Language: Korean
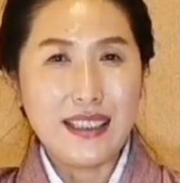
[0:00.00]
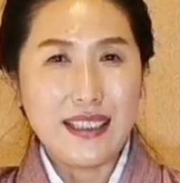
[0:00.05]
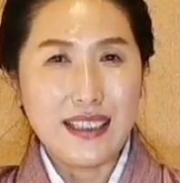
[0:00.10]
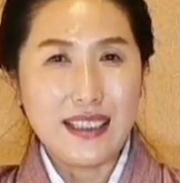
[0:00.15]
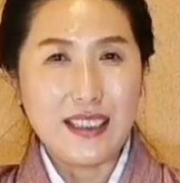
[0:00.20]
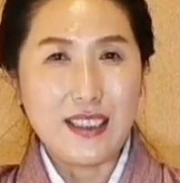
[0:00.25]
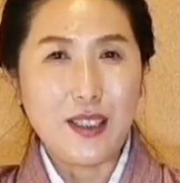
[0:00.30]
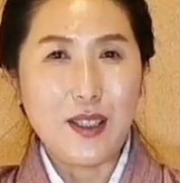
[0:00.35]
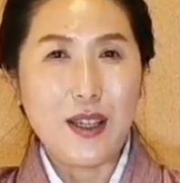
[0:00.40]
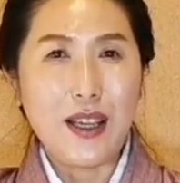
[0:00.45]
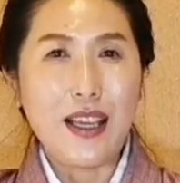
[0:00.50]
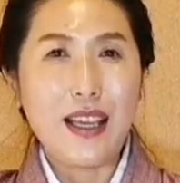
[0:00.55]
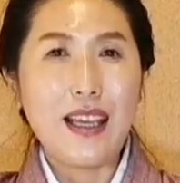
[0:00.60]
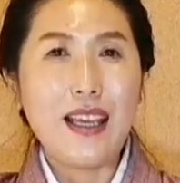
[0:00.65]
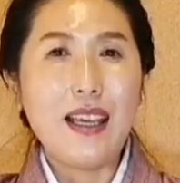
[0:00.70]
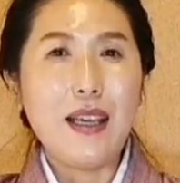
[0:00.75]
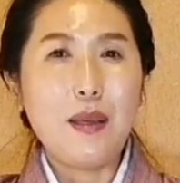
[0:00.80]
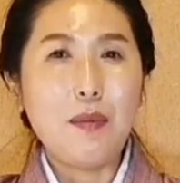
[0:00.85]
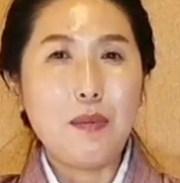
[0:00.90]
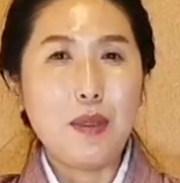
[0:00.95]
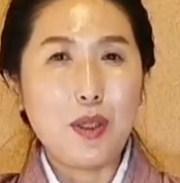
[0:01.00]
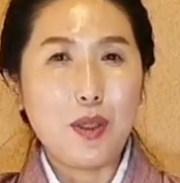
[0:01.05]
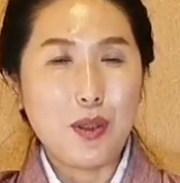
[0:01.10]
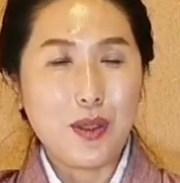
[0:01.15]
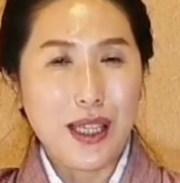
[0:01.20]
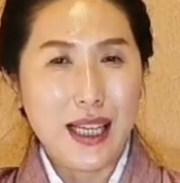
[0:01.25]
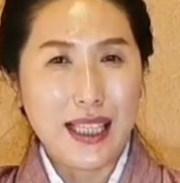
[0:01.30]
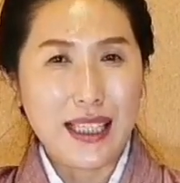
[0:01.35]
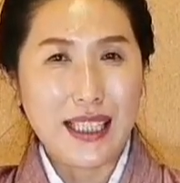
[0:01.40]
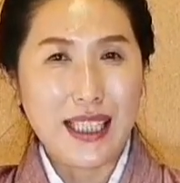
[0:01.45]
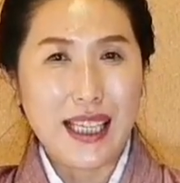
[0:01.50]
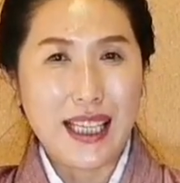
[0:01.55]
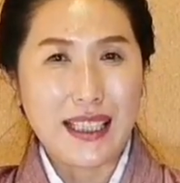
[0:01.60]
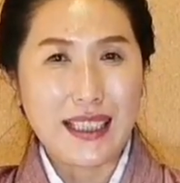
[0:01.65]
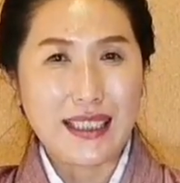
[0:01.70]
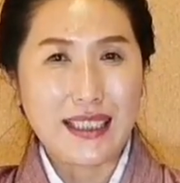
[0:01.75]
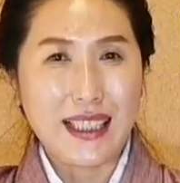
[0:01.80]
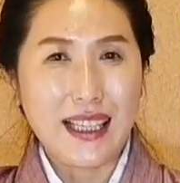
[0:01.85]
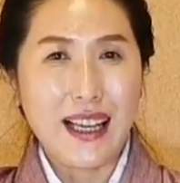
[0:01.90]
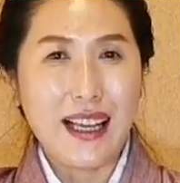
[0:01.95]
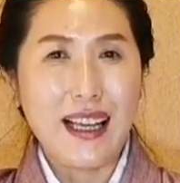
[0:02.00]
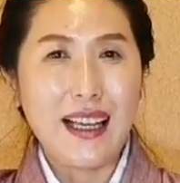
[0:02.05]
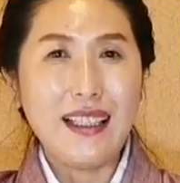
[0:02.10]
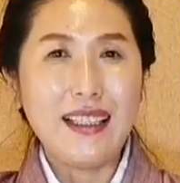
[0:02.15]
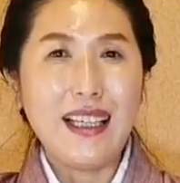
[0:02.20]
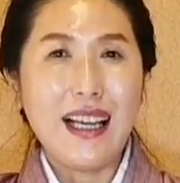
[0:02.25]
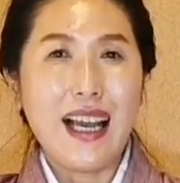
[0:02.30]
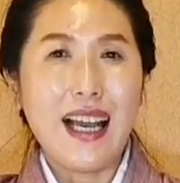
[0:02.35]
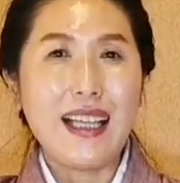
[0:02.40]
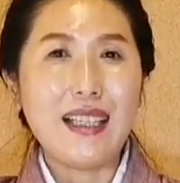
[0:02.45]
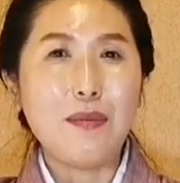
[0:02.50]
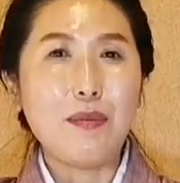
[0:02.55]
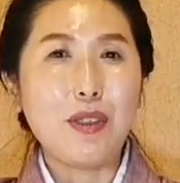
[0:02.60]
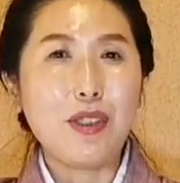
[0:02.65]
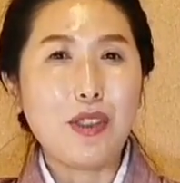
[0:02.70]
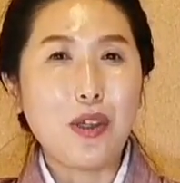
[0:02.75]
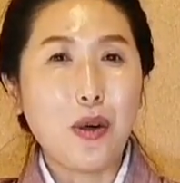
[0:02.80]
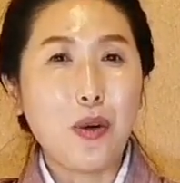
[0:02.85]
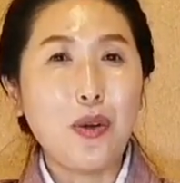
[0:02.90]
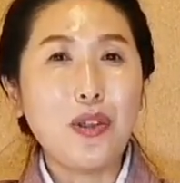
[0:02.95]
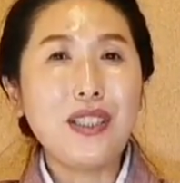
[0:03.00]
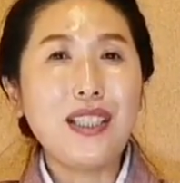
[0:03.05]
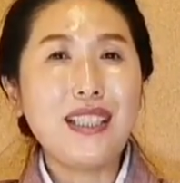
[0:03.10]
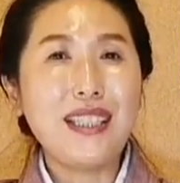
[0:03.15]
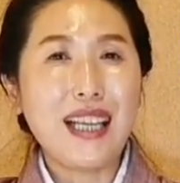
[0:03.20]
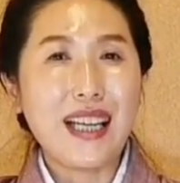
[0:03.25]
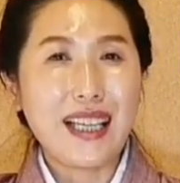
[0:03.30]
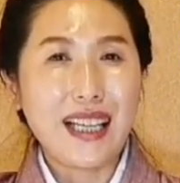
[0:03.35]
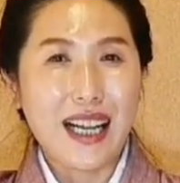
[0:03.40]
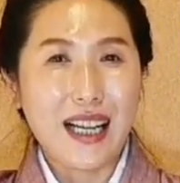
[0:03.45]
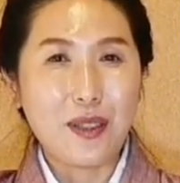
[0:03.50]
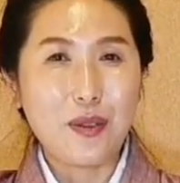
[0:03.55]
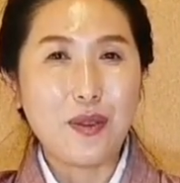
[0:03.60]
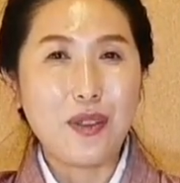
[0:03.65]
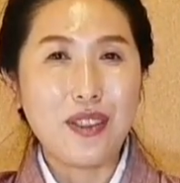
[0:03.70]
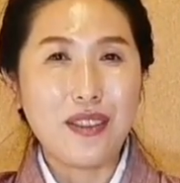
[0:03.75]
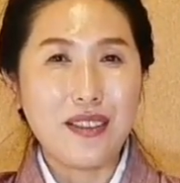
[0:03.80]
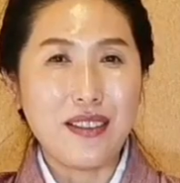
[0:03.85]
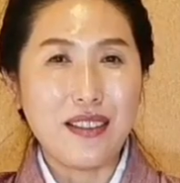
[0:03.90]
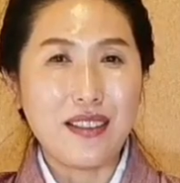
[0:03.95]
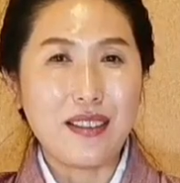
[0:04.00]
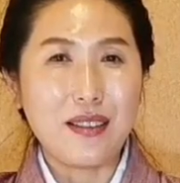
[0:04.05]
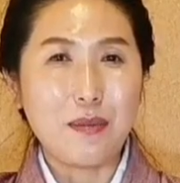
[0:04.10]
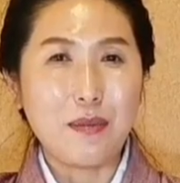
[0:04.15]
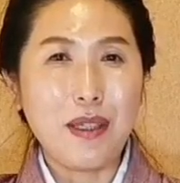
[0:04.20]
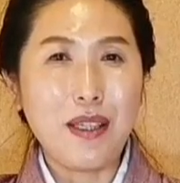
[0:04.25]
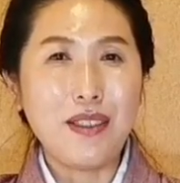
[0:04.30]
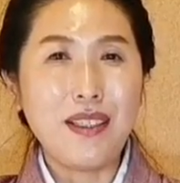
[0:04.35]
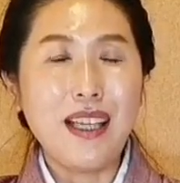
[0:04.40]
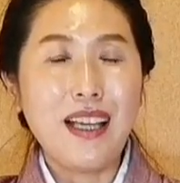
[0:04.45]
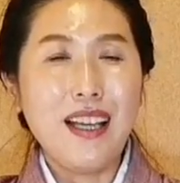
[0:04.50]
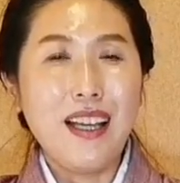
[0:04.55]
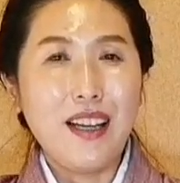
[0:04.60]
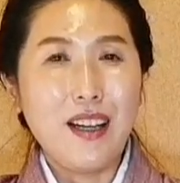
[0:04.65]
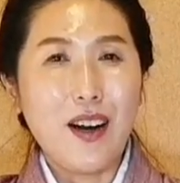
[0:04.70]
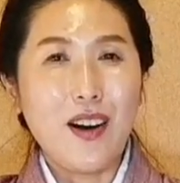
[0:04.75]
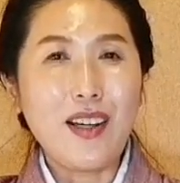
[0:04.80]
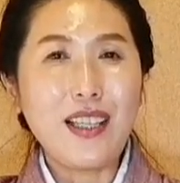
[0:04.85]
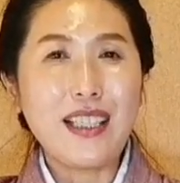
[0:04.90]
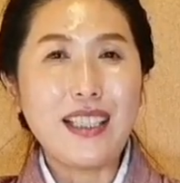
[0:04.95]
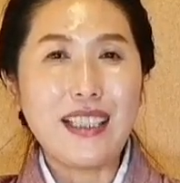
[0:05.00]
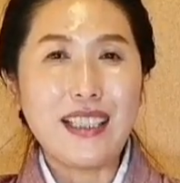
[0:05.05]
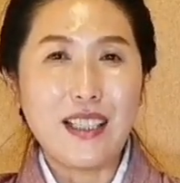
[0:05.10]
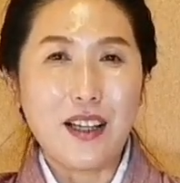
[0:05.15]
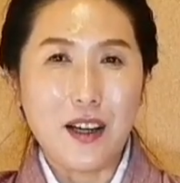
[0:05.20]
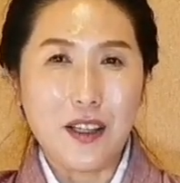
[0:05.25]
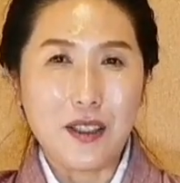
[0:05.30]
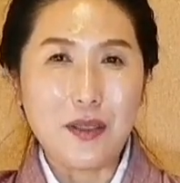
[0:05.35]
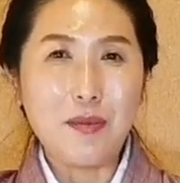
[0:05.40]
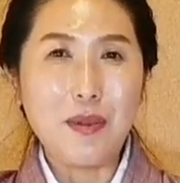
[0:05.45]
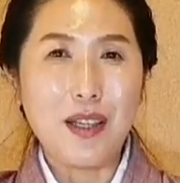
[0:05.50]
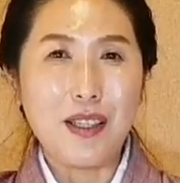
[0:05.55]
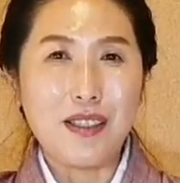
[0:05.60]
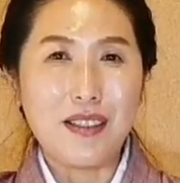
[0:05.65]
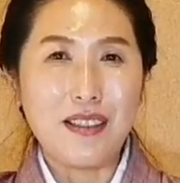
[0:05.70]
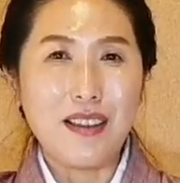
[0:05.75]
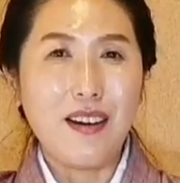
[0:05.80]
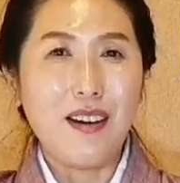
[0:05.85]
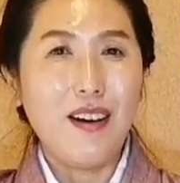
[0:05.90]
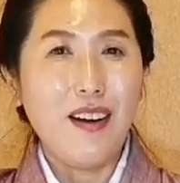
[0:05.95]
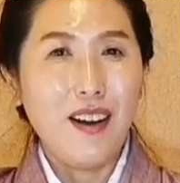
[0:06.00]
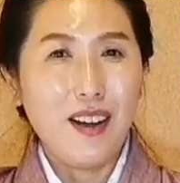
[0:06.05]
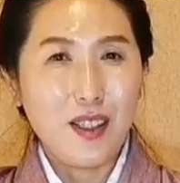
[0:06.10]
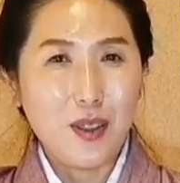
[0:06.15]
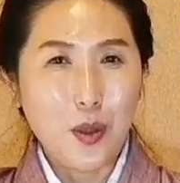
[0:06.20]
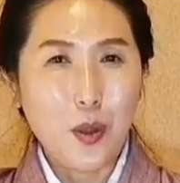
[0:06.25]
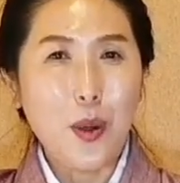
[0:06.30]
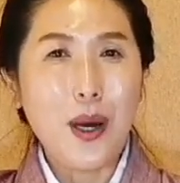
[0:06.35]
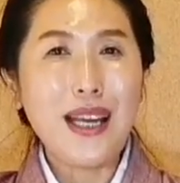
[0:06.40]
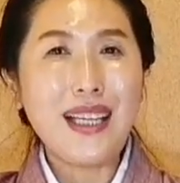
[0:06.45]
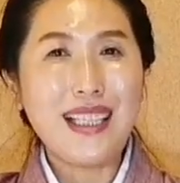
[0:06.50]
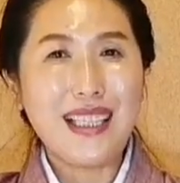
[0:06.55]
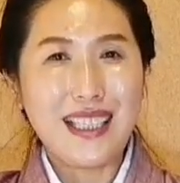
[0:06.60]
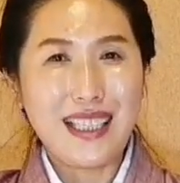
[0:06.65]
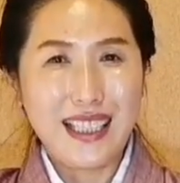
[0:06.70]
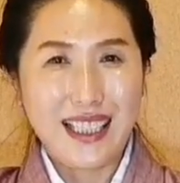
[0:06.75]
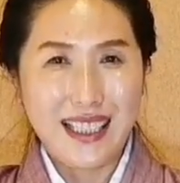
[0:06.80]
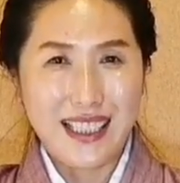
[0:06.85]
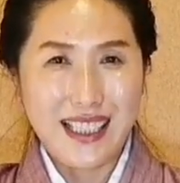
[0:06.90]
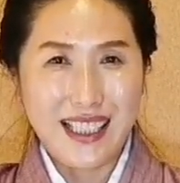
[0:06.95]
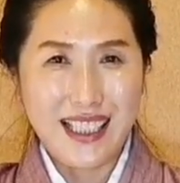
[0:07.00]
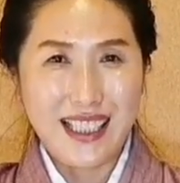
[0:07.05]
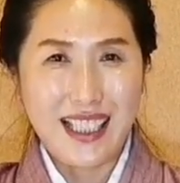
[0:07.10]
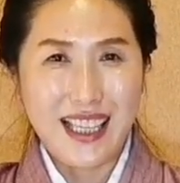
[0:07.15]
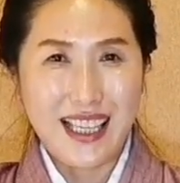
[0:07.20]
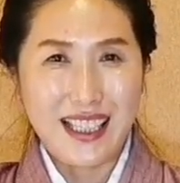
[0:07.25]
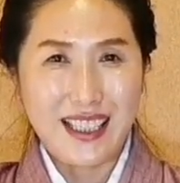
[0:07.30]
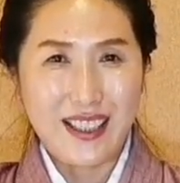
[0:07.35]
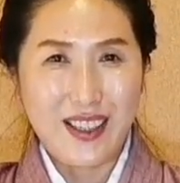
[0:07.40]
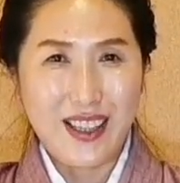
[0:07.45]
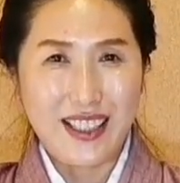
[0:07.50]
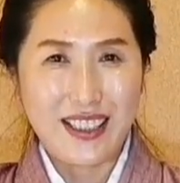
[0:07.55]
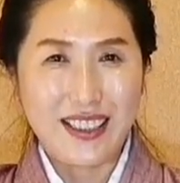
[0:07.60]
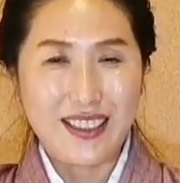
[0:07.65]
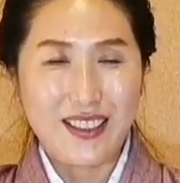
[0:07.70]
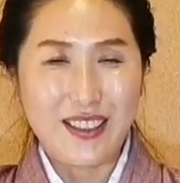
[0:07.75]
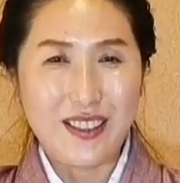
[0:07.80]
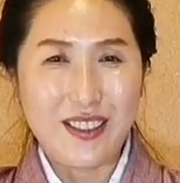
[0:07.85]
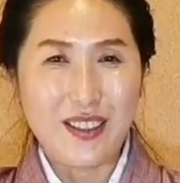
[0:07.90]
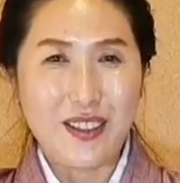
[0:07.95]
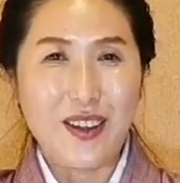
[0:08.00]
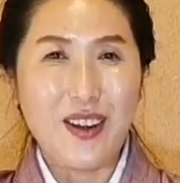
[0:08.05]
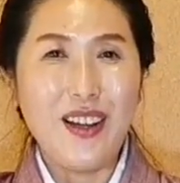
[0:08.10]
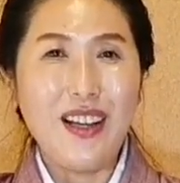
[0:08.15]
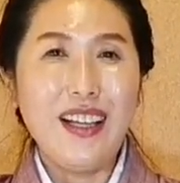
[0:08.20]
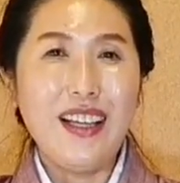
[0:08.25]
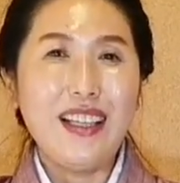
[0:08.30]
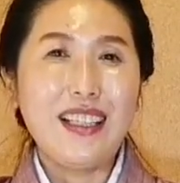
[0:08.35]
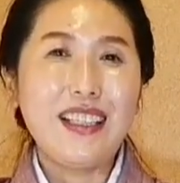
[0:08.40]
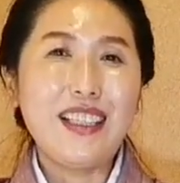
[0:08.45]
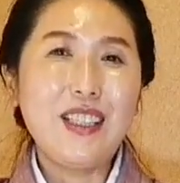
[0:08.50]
그 근처에 미술관이라든가 아니면 정원이 잘 가꾸어져 있으면 거기를 걸으면서 소화를 시키는 시간이 되는 거죠.